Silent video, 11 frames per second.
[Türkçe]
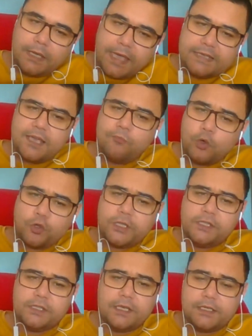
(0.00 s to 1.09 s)
erkek boş ol
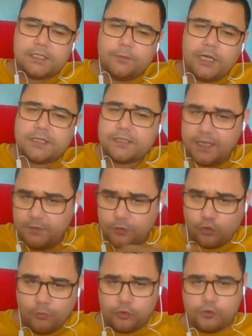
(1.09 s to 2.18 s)
dediğinde aslına bakarsanız evlilik
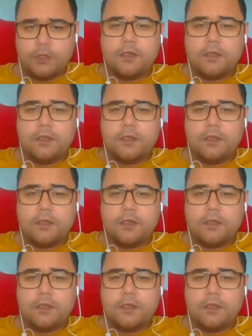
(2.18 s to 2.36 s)
son bulur.